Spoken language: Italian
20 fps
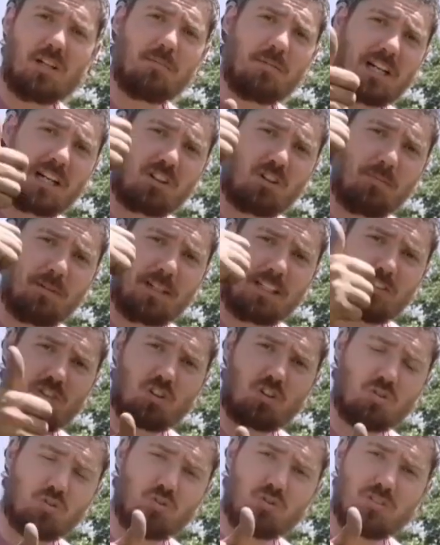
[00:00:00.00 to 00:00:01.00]
mi raccomando
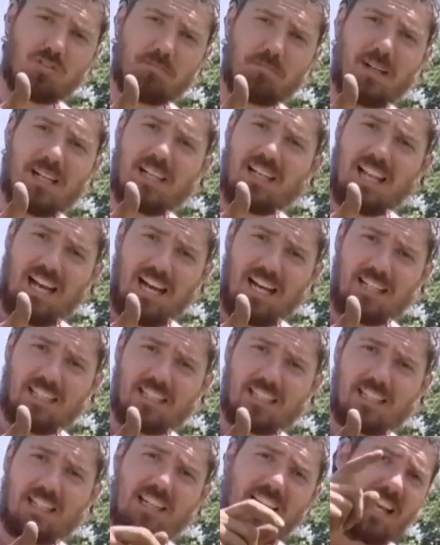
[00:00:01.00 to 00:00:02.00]
con un bel like
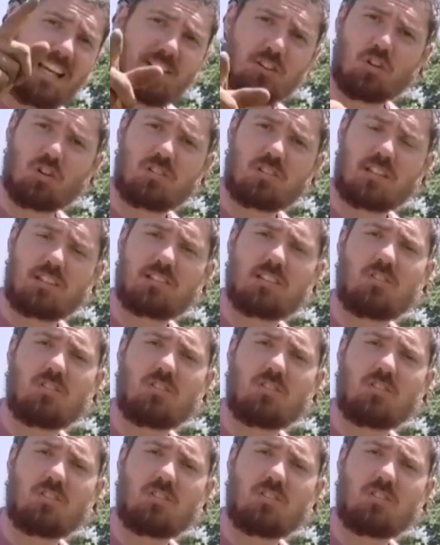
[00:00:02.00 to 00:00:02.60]
e inoltre